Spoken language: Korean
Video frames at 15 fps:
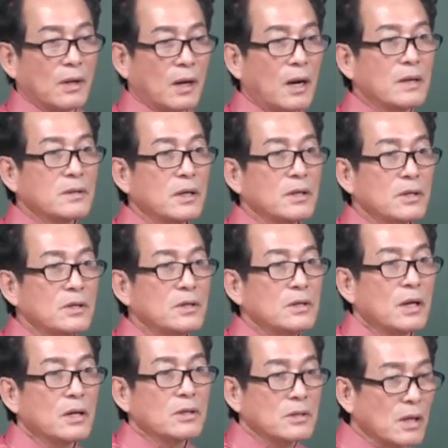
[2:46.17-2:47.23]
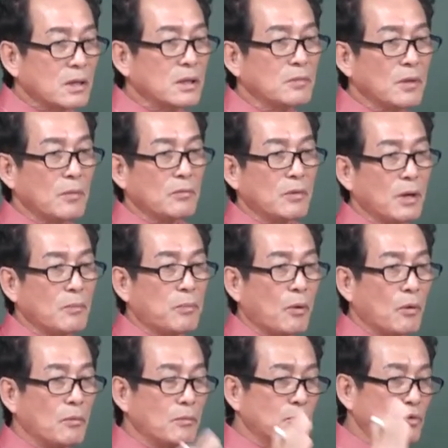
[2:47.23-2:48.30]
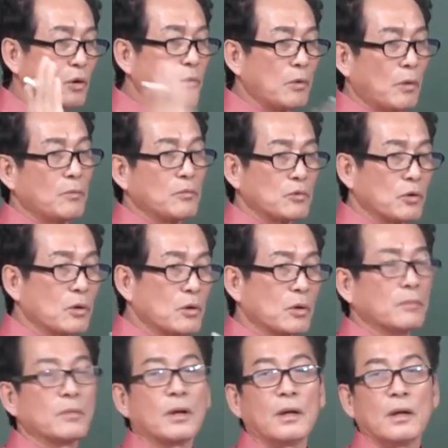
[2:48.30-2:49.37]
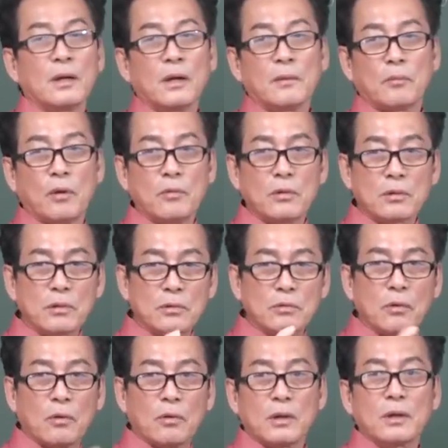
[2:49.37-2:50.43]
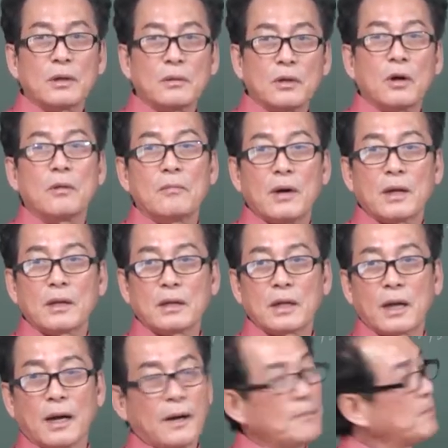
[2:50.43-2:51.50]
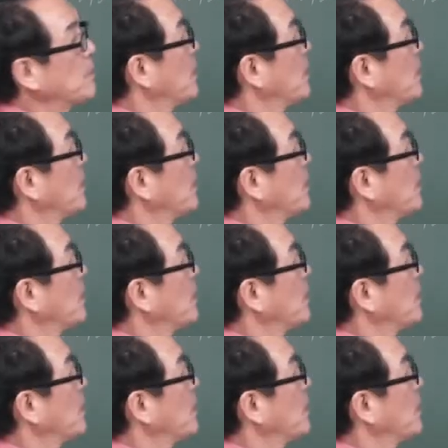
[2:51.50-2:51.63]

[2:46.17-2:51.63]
항상 인신사가 스타팅 멤버야. 봄, 초봄, 초여름, 범을 끌고 오고 이런 게 역마니까